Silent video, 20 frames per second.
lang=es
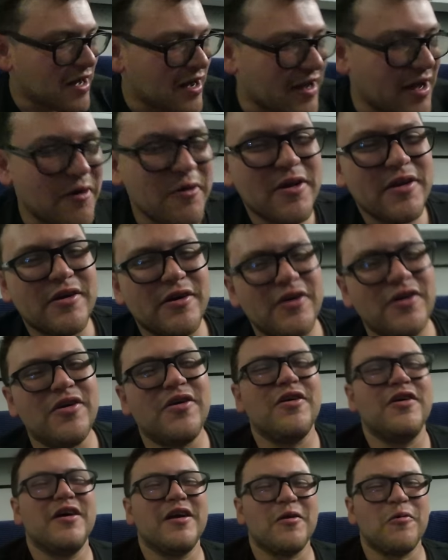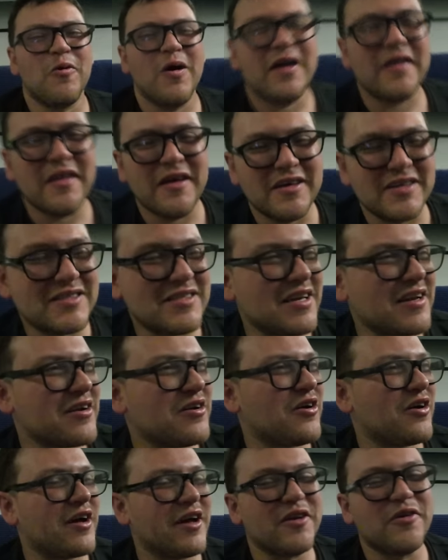acá vino el guarda a
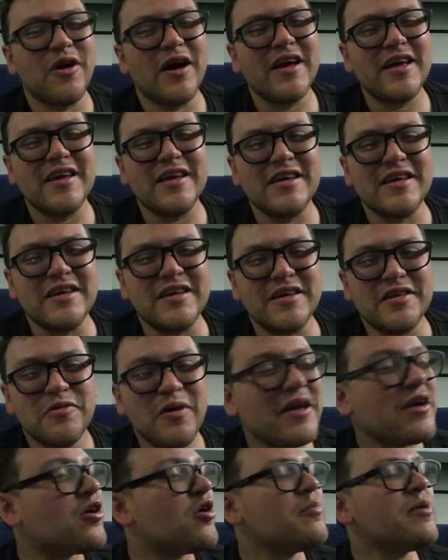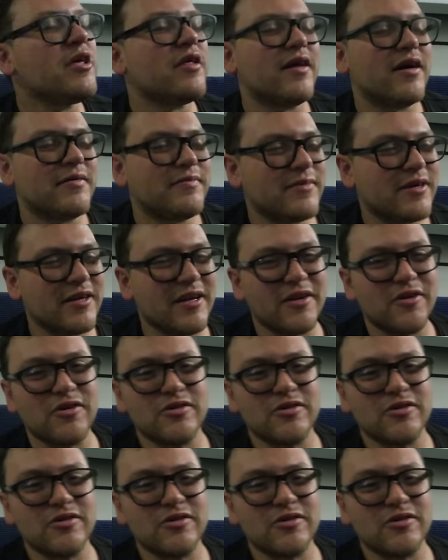decirnos que no hay, no hay comida en el